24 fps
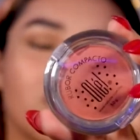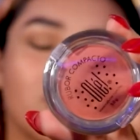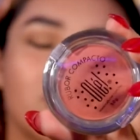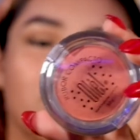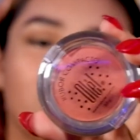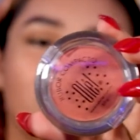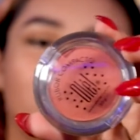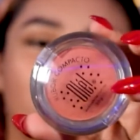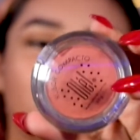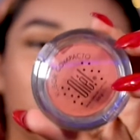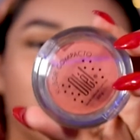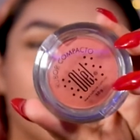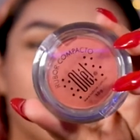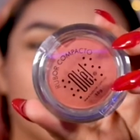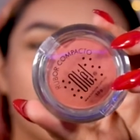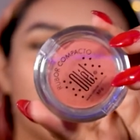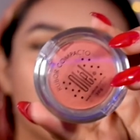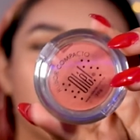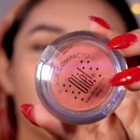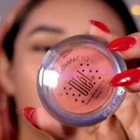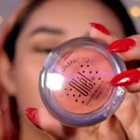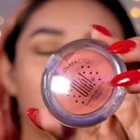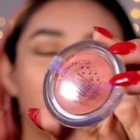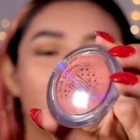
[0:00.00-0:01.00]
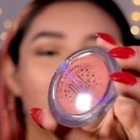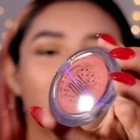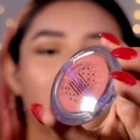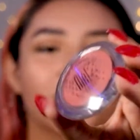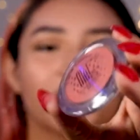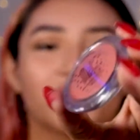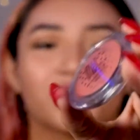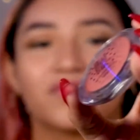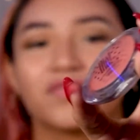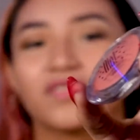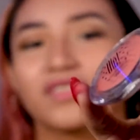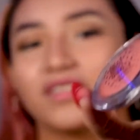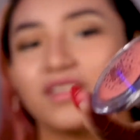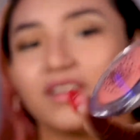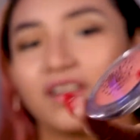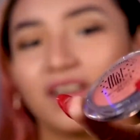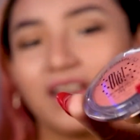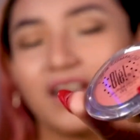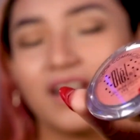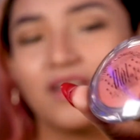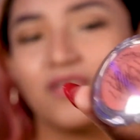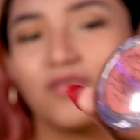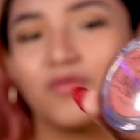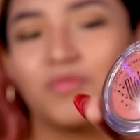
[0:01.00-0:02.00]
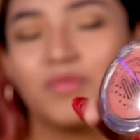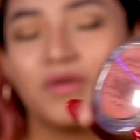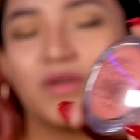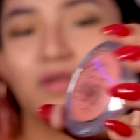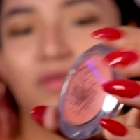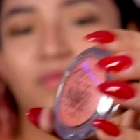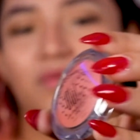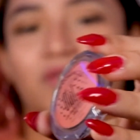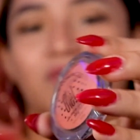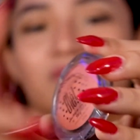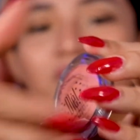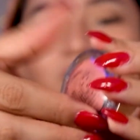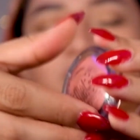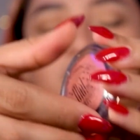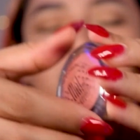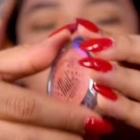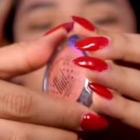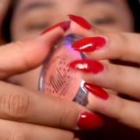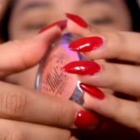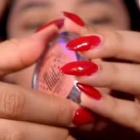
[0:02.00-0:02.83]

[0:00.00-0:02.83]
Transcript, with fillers: el color raro. Pero bueno, voy